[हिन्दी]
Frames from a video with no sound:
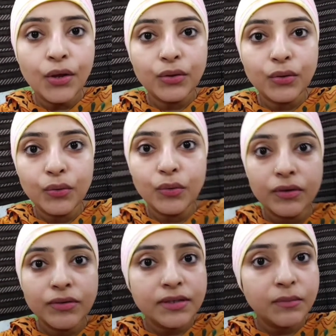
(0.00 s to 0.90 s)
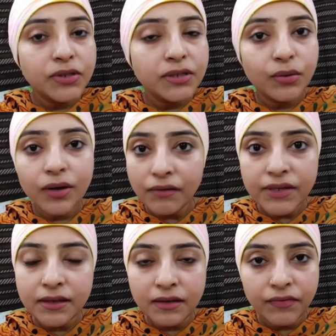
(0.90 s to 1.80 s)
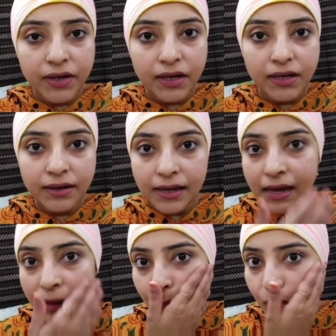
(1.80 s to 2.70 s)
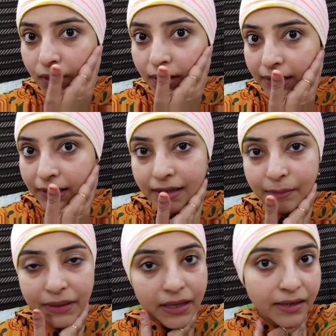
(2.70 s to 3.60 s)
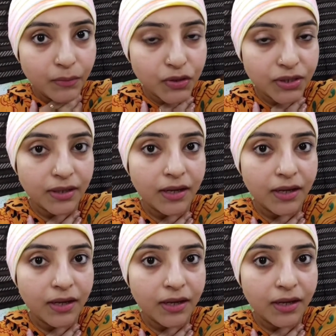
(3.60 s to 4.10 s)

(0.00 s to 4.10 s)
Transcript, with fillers: तो इससे मुझे तो काफ़ी ज़्यादा फ़र्क लग रहा है आपको लग रहा है कि नहीं बताइए मुझे